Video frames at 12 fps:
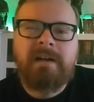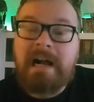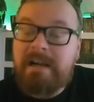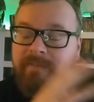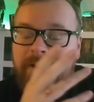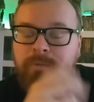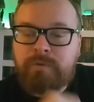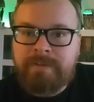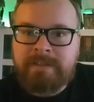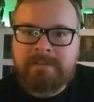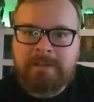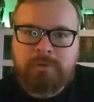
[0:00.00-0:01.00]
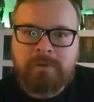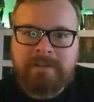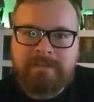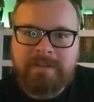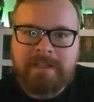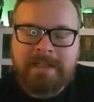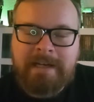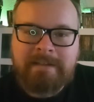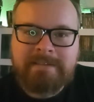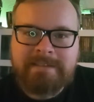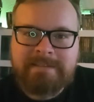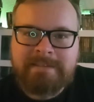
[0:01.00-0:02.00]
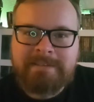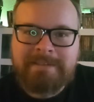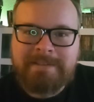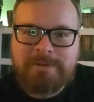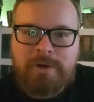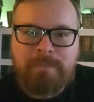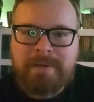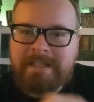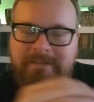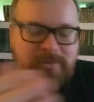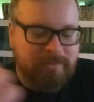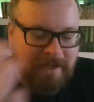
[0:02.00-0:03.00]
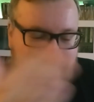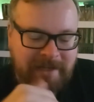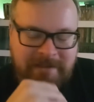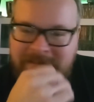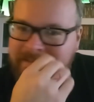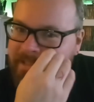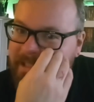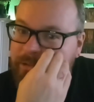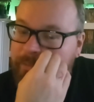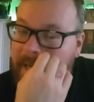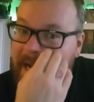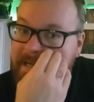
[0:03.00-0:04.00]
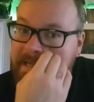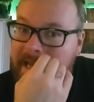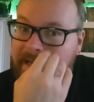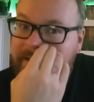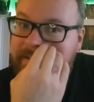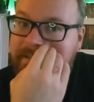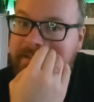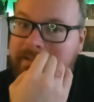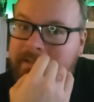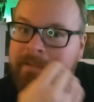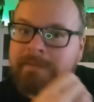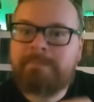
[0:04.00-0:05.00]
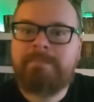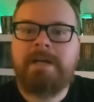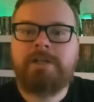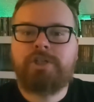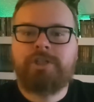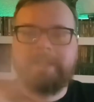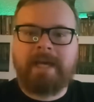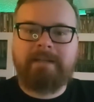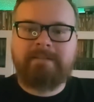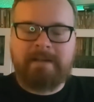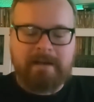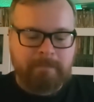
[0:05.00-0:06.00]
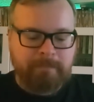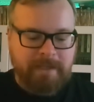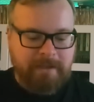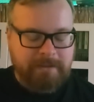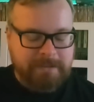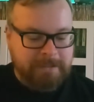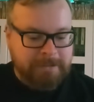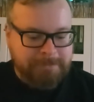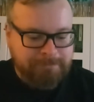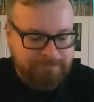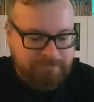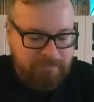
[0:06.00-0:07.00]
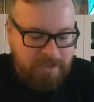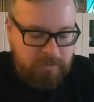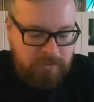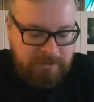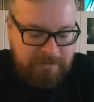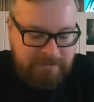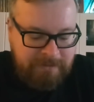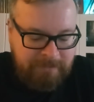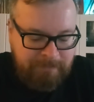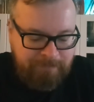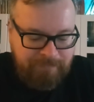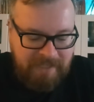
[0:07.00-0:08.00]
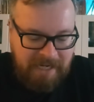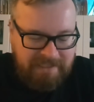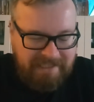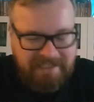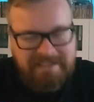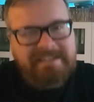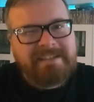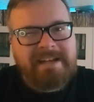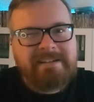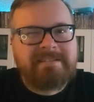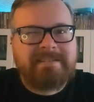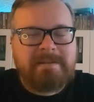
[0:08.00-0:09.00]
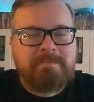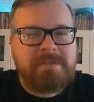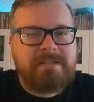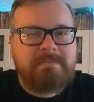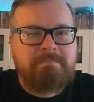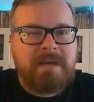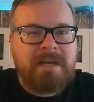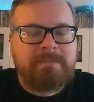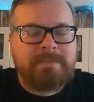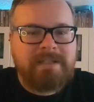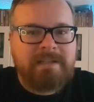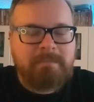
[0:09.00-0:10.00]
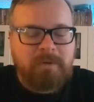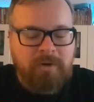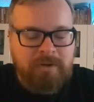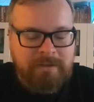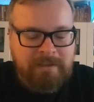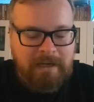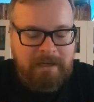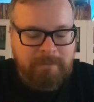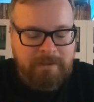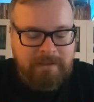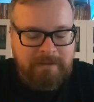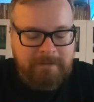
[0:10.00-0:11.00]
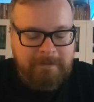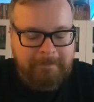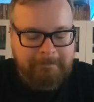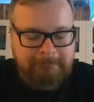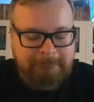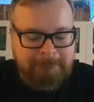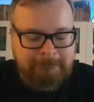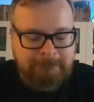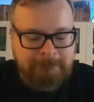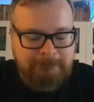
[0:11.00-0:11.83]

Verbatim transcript: Alpha Movies natürlich wieder, ja, die sich äh, komplett über eine über eine Ecke ähm, erstreckt haben, ja. Und ähm, ja, da hätte ich ehrlich gesagt ein bisschen mehr mitnehmen können, aber ähm,